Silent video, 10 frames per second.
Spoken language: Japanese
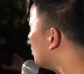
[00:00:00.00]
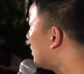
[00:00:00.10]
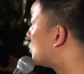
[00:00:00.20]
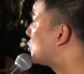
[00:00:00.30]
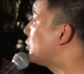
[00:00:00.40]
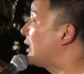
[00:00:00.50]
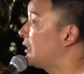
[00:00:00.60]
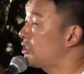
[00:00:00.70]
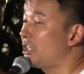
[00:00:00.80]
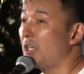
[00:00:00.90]
要。でもその中
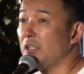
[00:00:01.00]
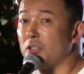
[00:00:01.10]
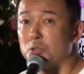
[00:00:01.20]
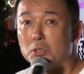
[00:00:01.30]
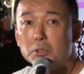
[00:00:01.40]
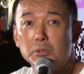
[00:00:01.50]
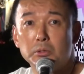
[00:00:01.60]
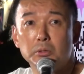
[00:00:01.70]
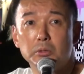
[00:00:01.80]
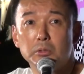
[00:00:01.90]
でしかないんですよ。
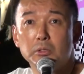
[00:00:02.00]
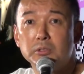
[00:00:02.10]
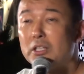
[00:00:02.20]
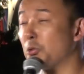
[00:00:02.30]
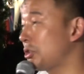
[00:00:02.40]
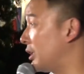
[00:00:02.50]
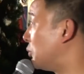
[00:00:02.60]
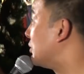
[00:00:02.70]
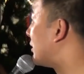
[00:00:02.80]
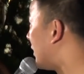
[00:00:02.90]
だとしたら
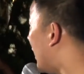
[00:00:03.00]
どうなる